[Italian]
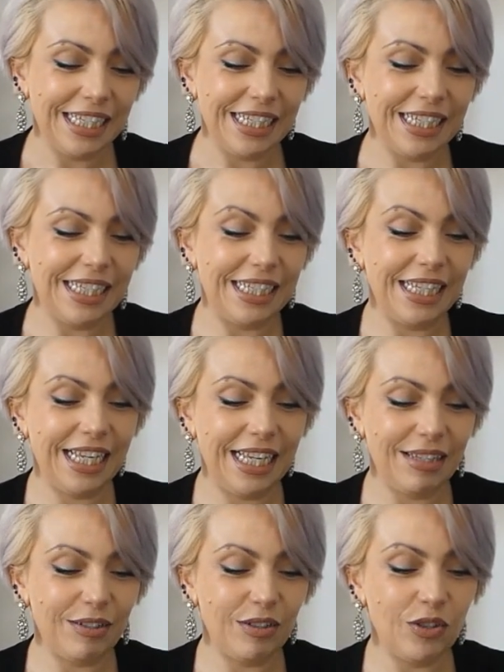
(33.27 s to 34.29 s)

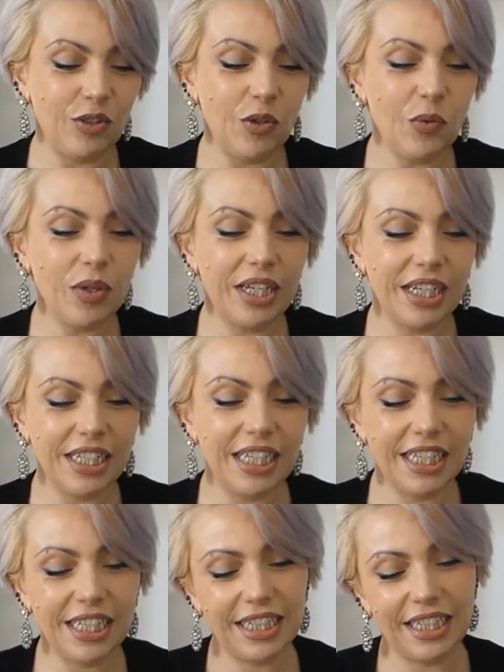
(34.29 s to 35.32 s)
se non
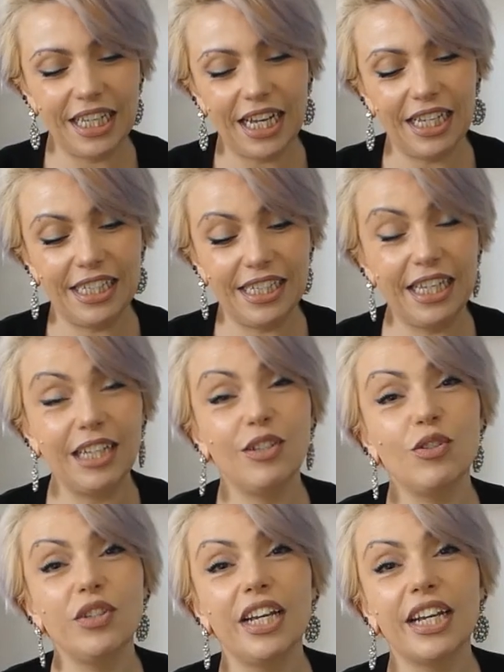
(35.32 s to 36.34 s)
credete ai segni
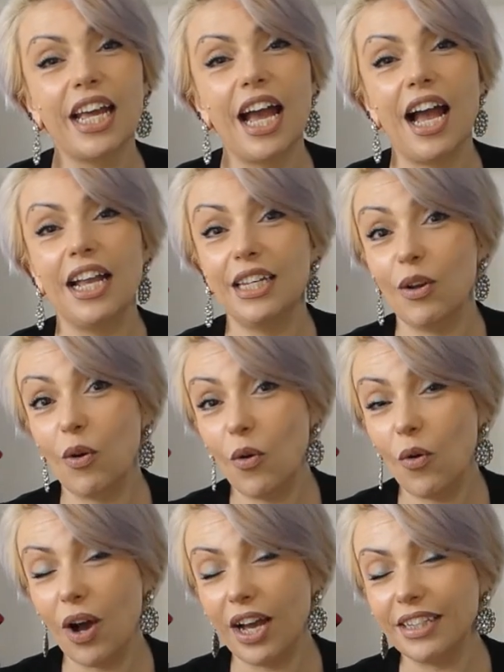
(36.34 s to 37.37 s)
zodiacali
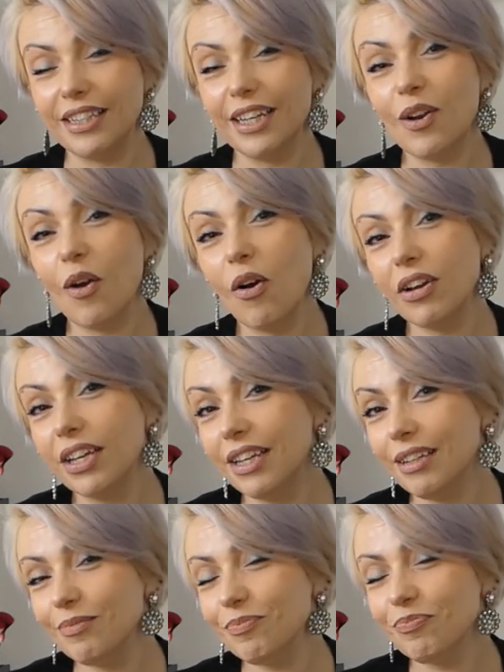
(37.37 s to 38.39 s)
o ai
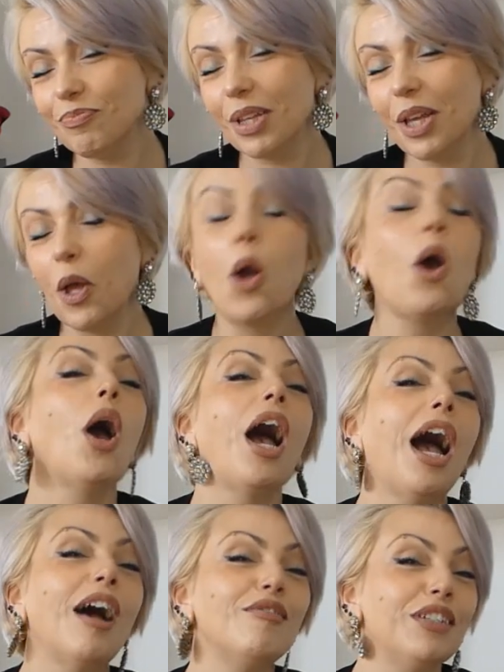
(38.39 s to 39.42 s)
tarocchi
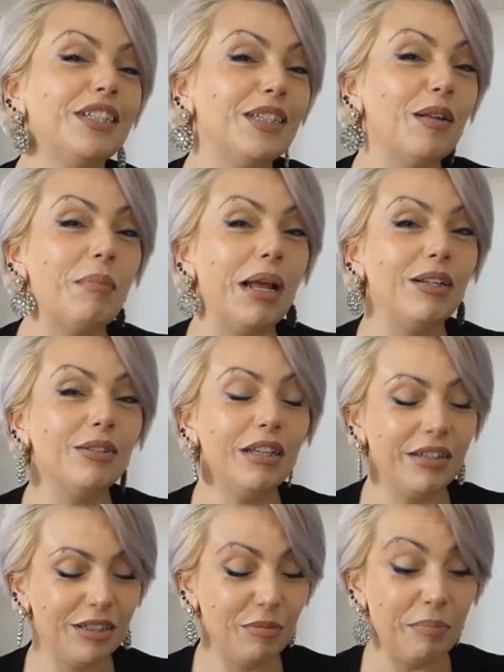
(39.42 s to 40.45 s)
avete del meglio da,
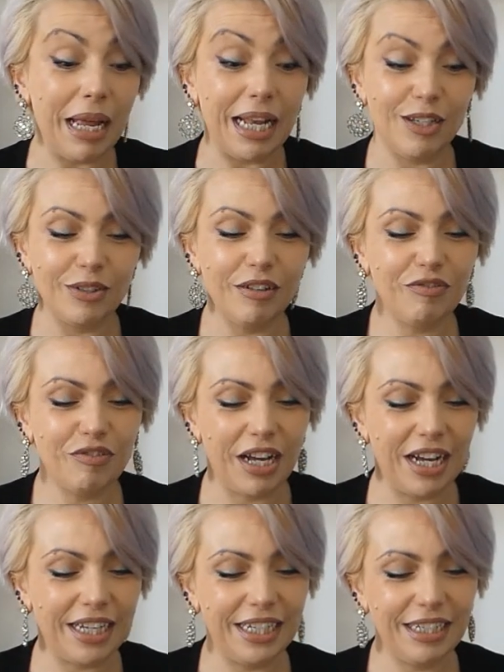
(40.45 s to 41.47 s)
di meglio da
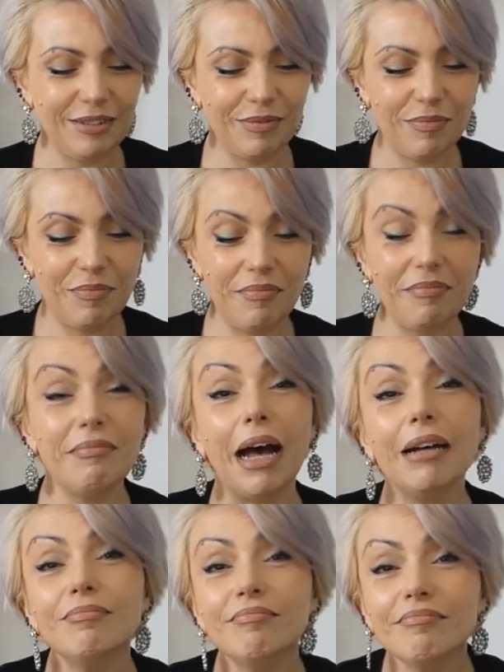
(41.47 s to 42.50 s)
fare
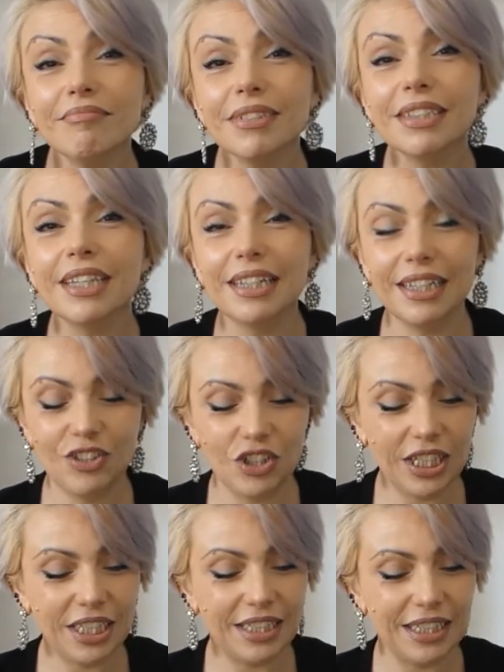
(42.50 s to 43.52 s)
ma se
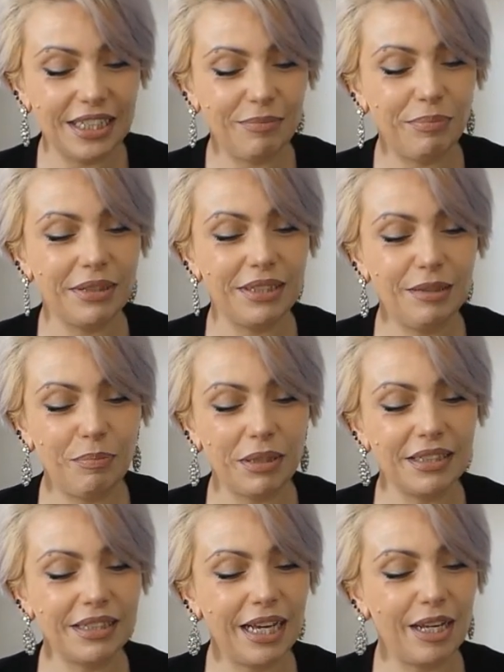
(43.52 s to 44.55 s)
decidete di, di
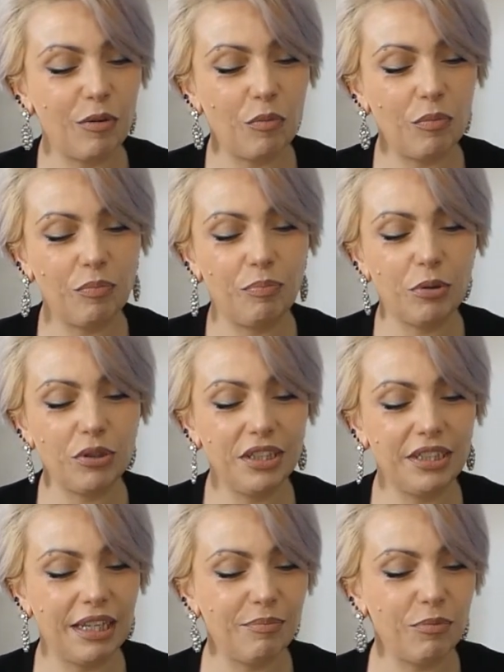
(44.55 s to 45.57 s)
passare un po' di
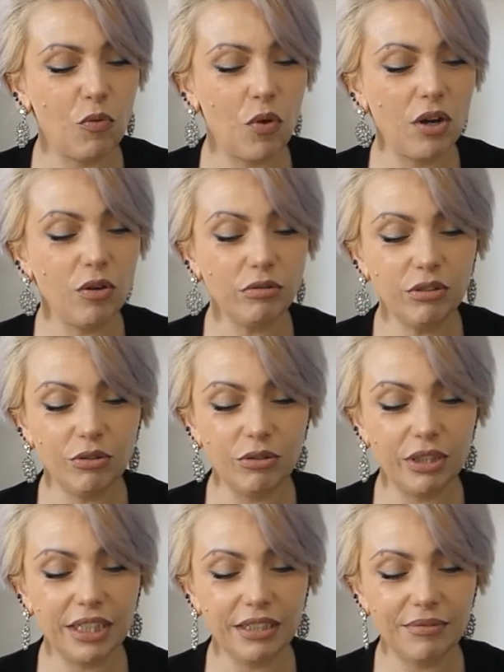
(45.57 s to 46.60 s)
tempo qua con
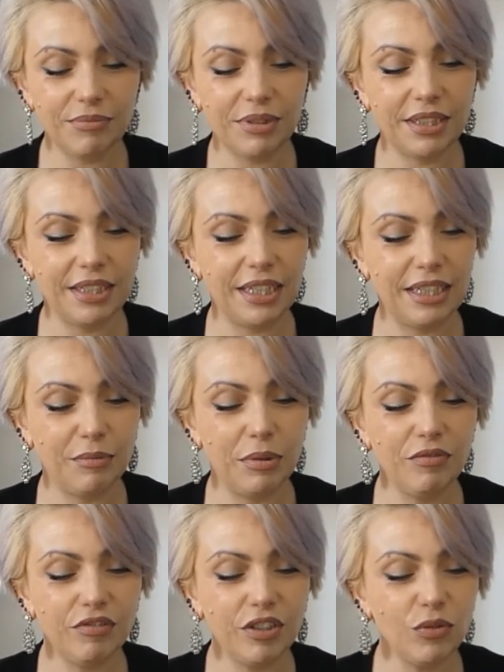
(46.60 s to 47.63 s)
noi siete
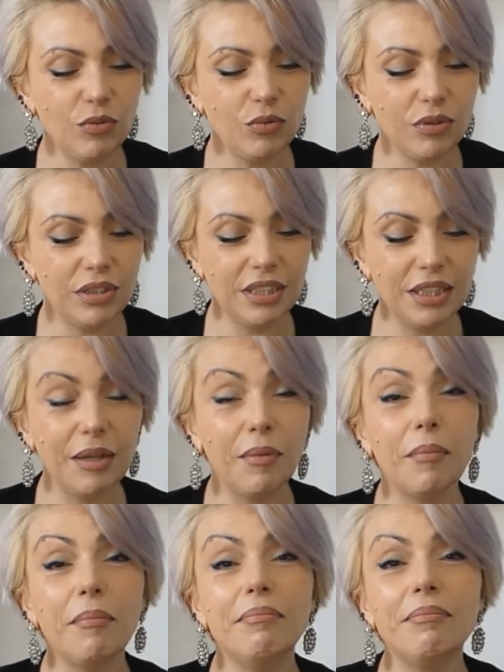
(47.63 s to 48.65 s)
benvenuti
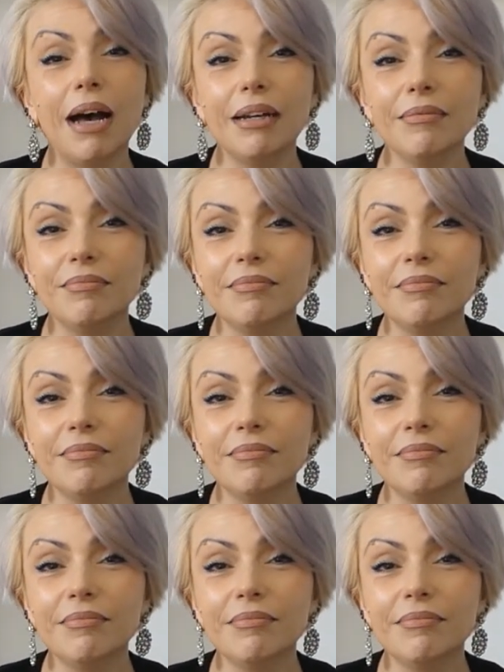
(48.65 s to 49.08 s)
ma